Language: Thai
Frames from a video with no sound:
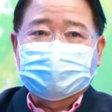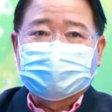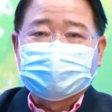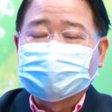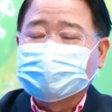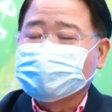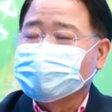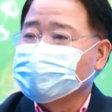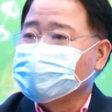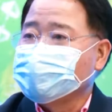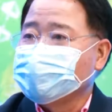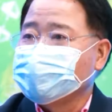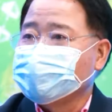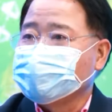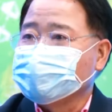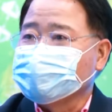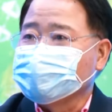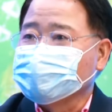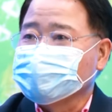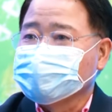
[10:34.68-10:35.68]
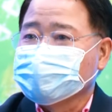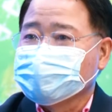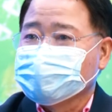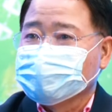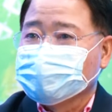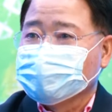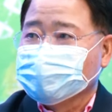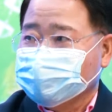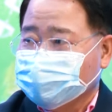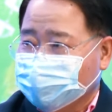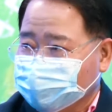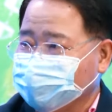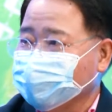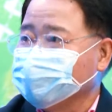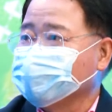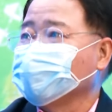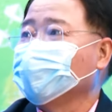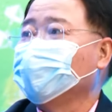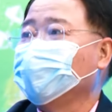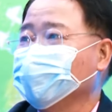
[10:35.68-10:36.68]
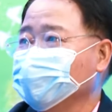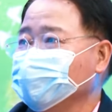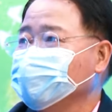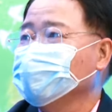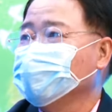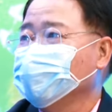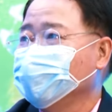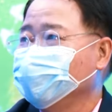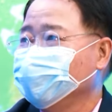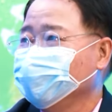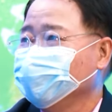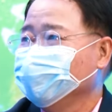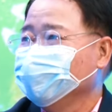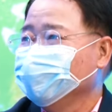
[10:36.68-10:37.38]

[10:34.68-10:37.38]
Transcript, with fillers: เชื่อไหมว่ายังติดต่อกันอยู่เลย